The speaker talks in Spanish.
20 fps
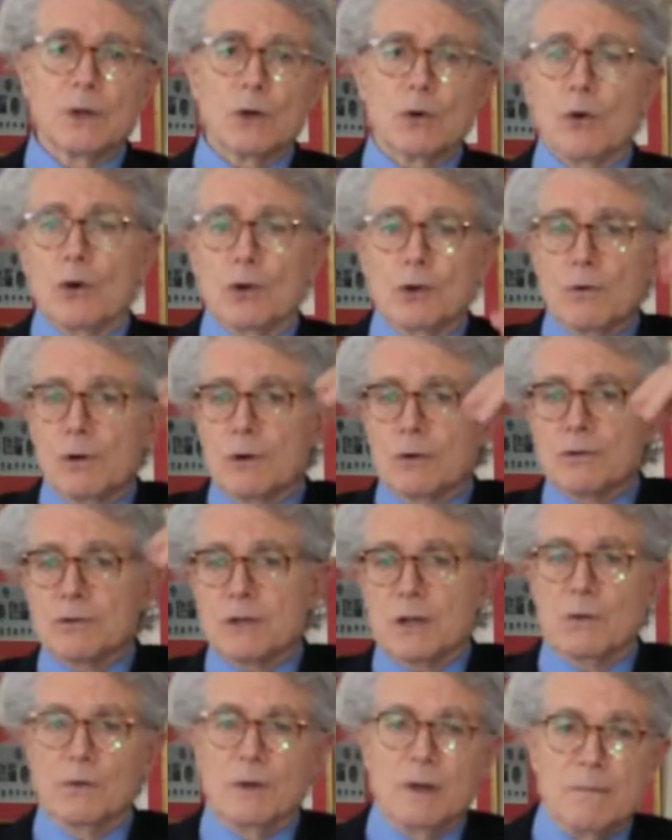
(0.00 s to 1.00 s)
oigo el
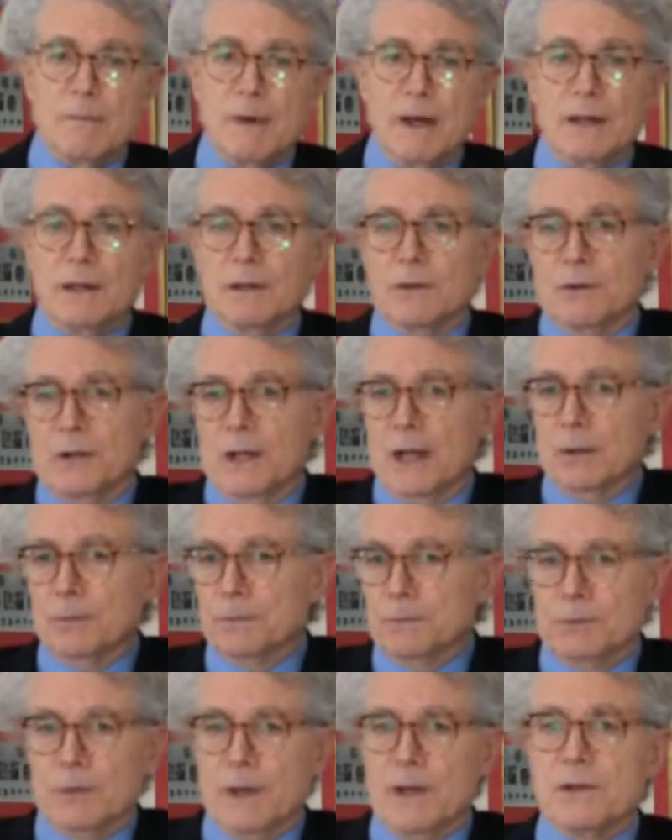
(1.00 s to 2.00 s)
consejo del médico y
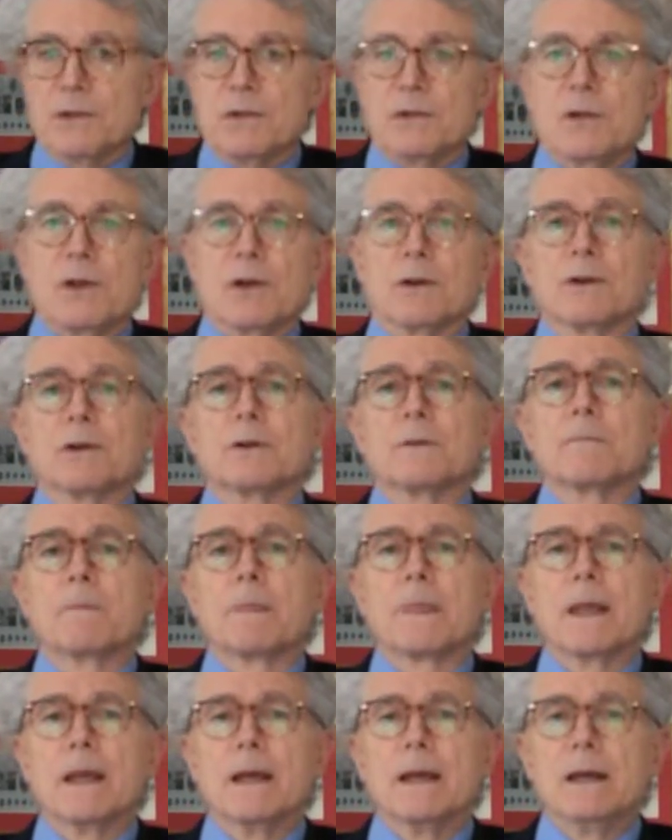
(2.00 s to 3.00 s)
adopto una decisión,
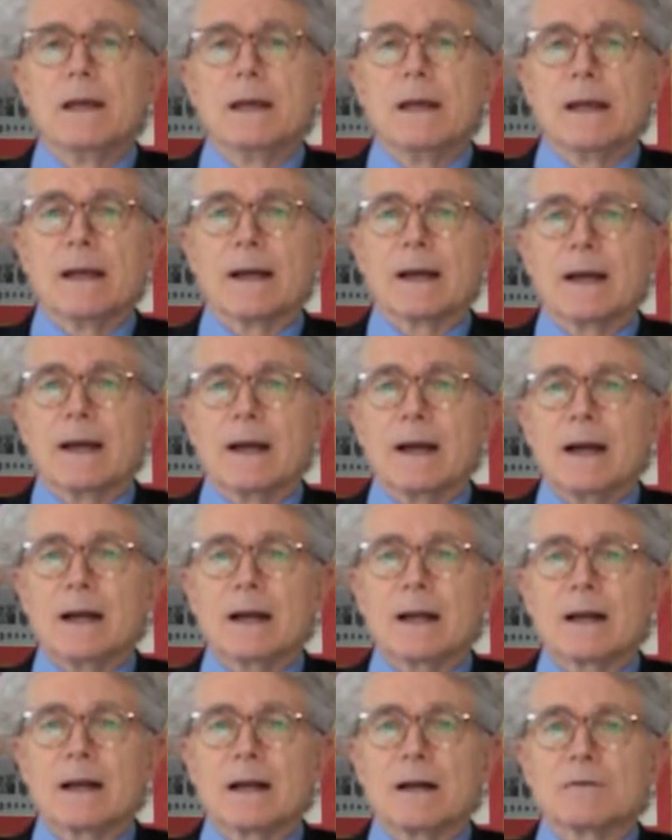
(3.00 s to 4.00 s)
En
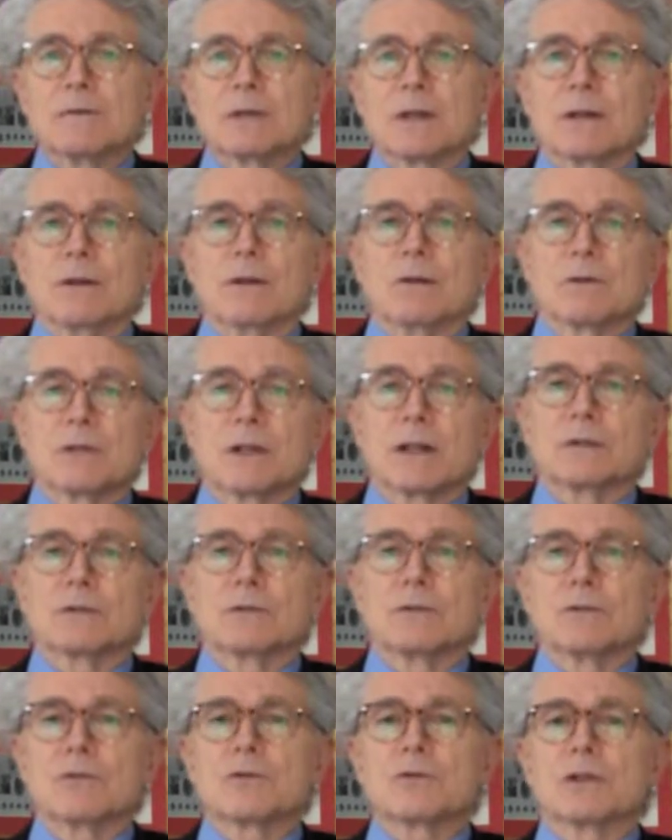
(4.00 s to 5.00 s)
general las causas de los
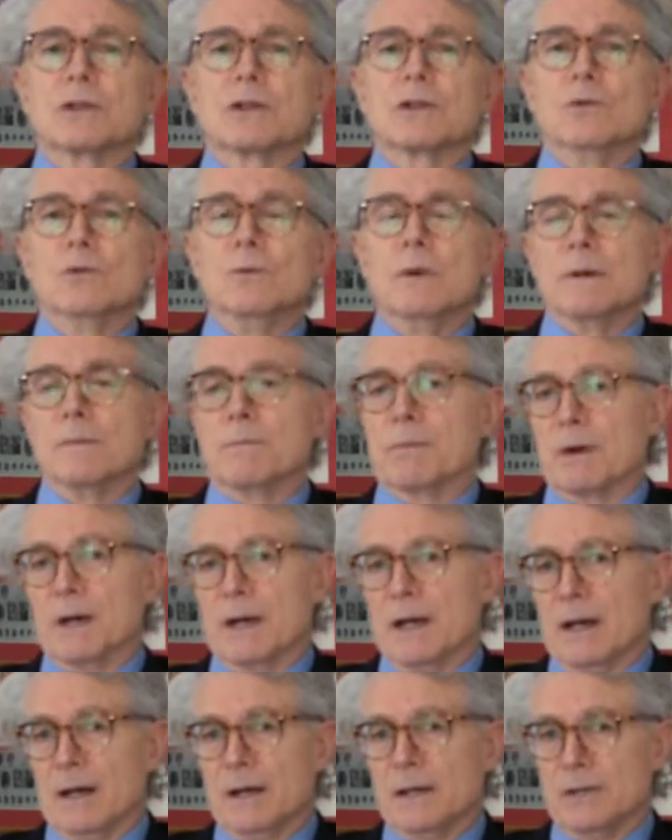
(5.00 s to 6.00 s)
actos no se descubren por
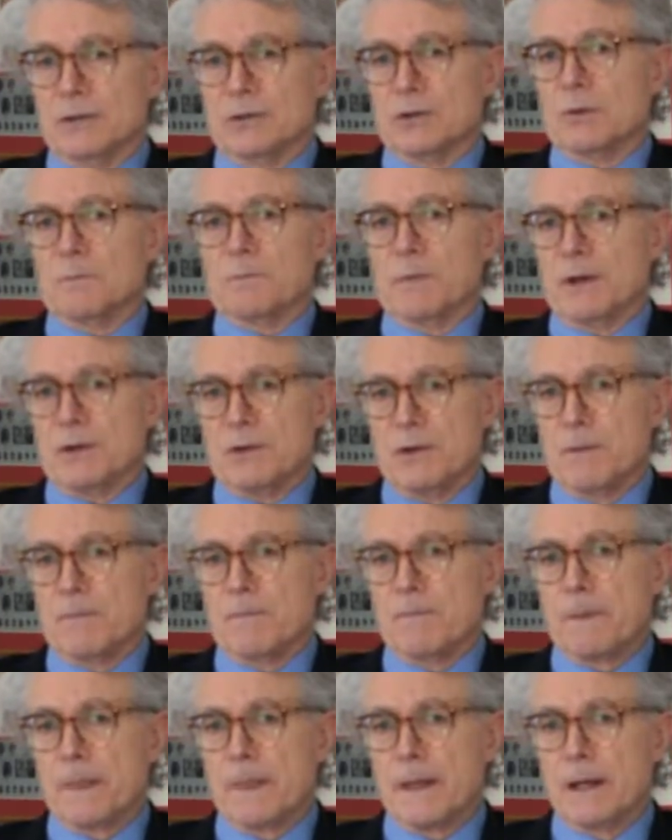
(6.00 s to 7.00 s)
la introspección.
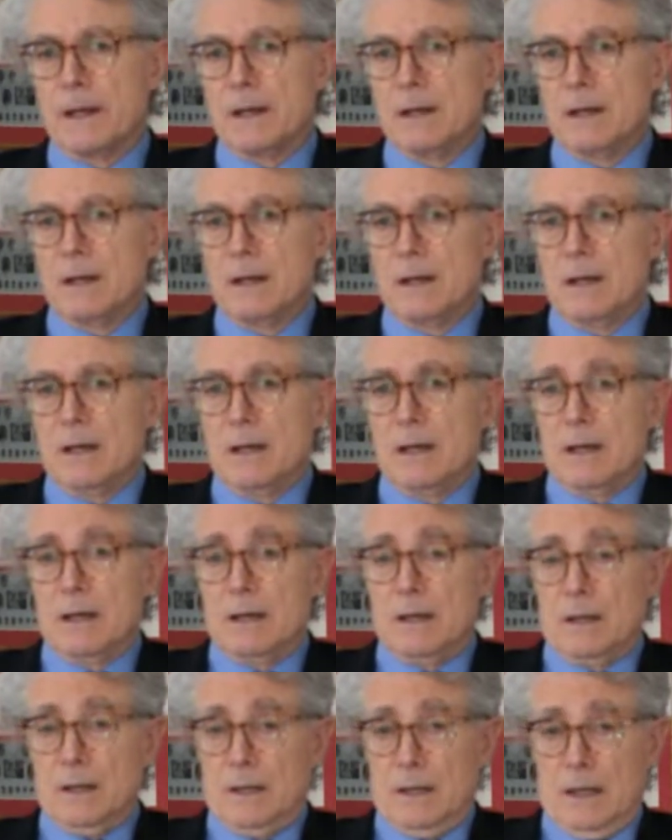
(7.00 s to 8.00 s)

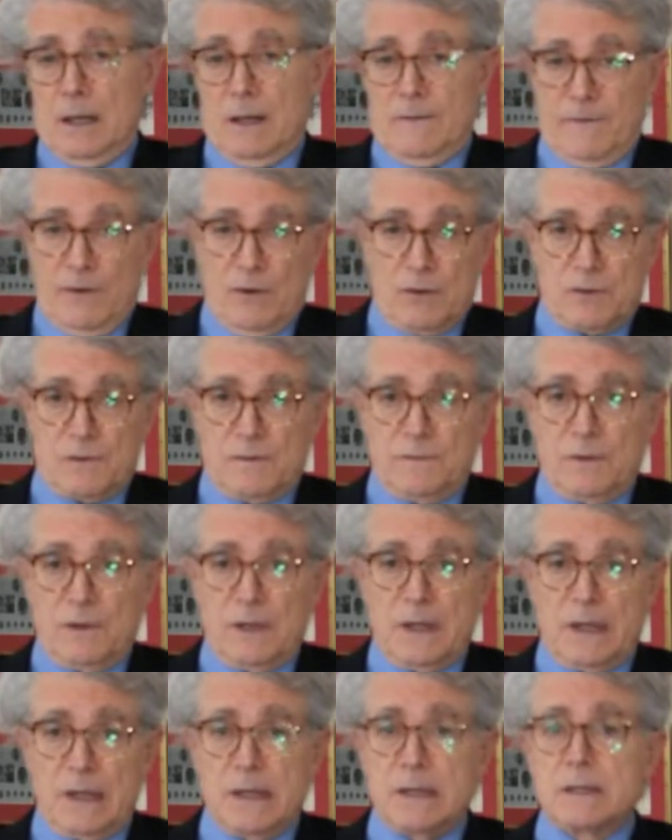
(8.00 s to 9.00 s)
El filósofo
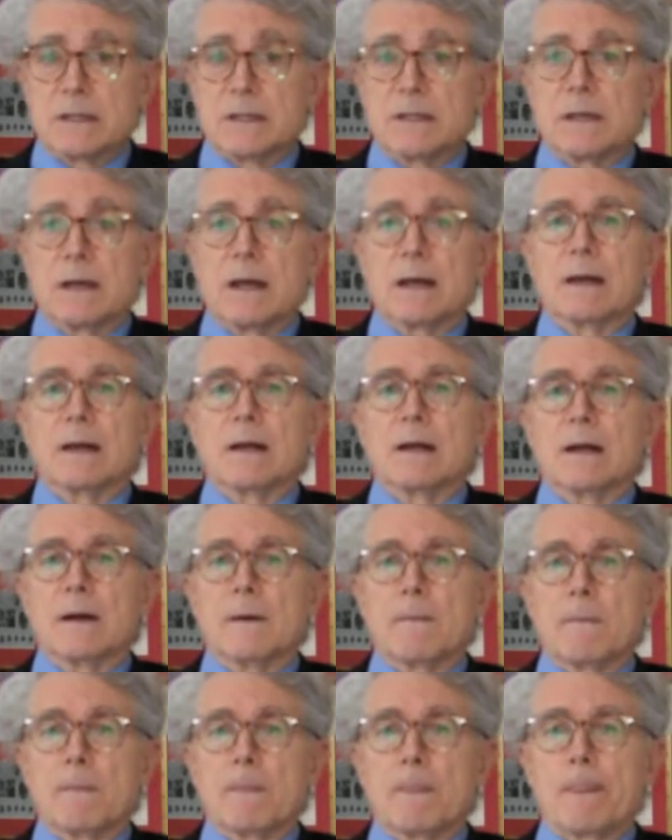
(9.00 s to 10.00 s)
inglés
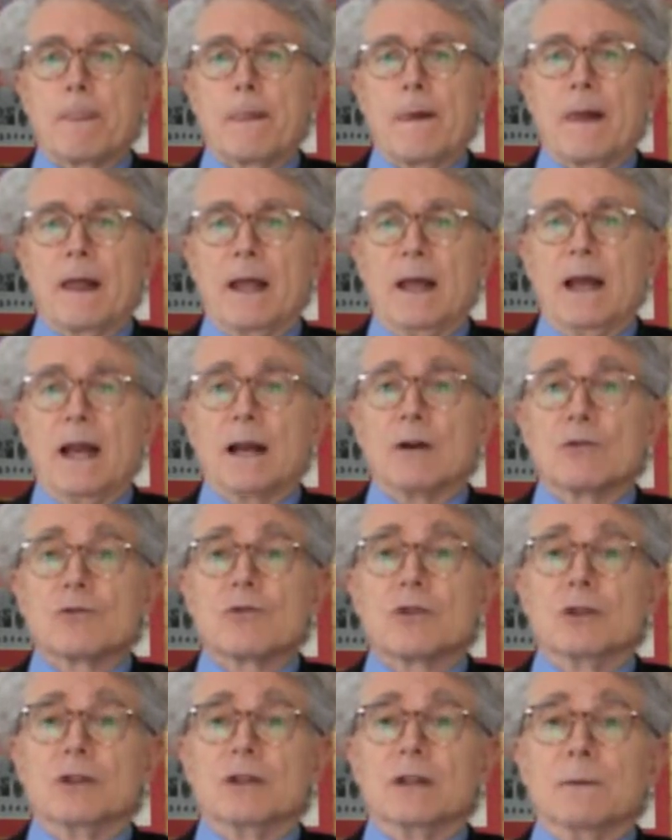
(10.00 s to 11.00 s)
alega que la
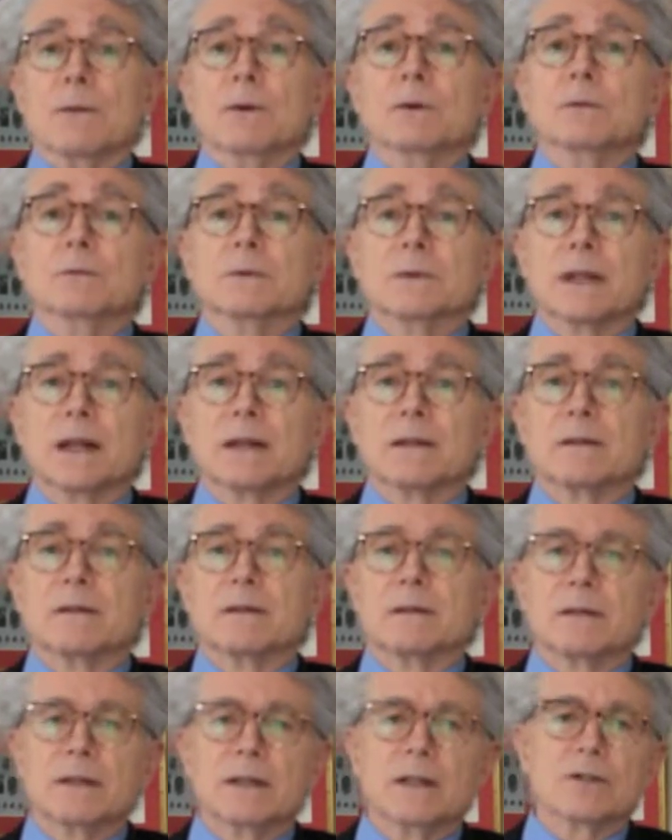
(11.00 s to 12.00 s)
noción de voluntad
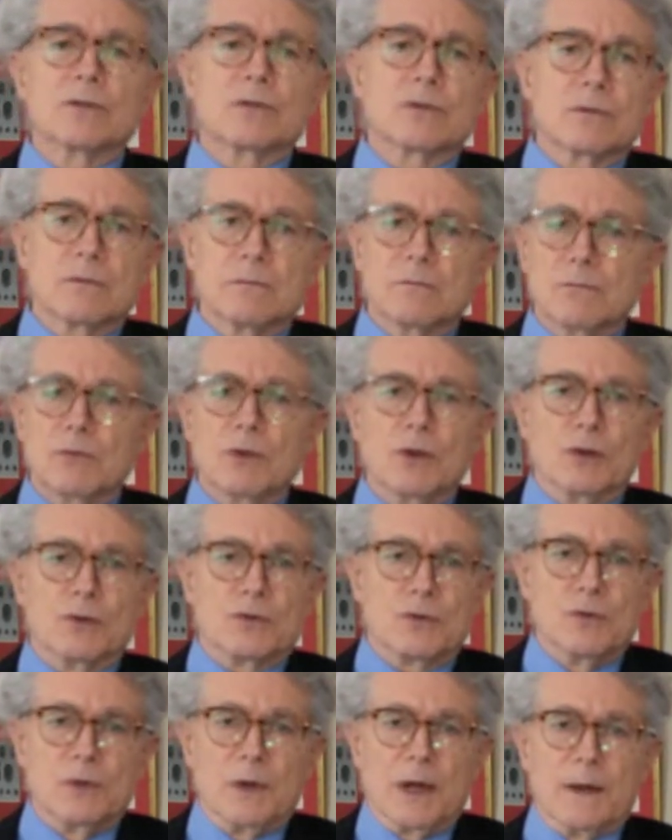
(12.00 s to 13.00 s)
es muy
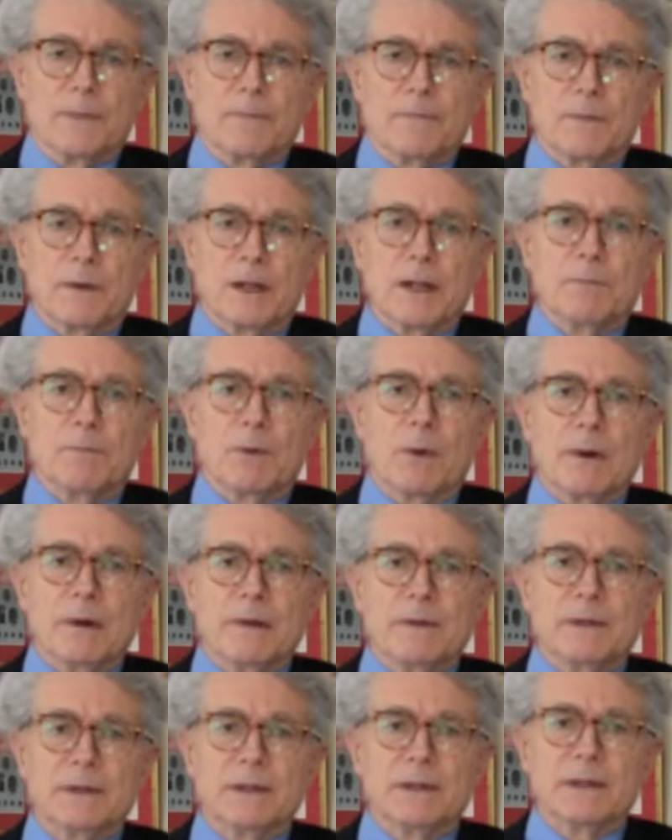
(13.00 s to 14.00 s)
oscura y
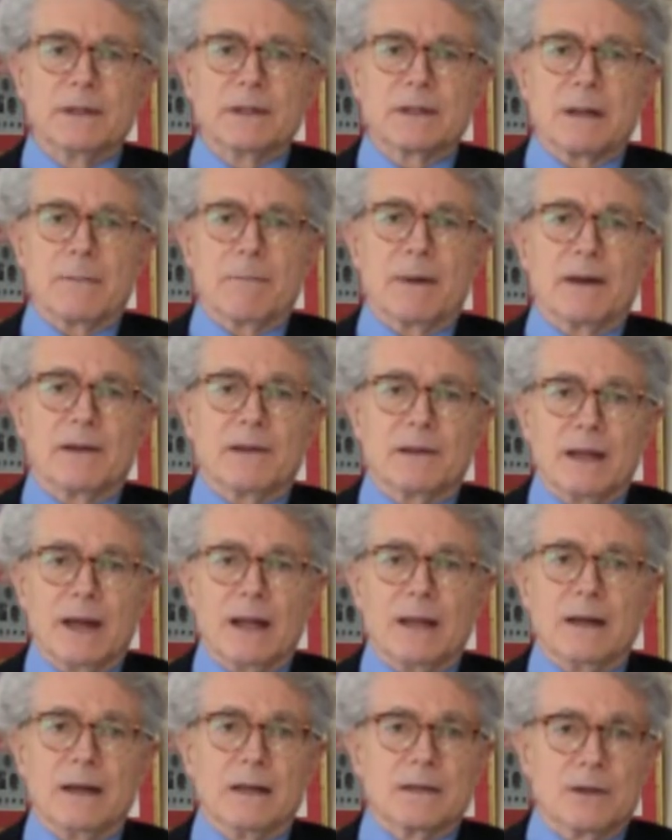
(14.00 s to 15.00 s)
probablemente
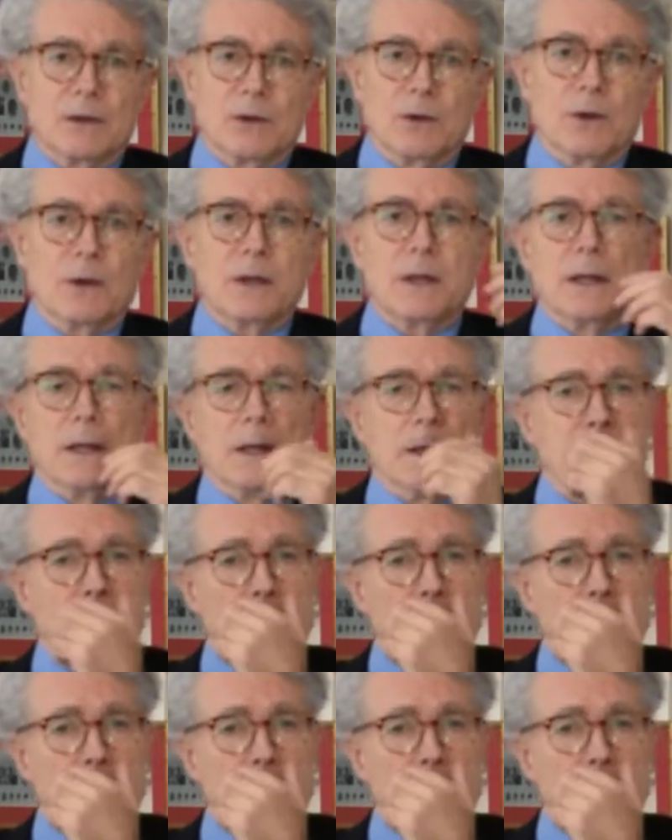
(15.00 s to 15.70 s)
desaparecerá de la psicología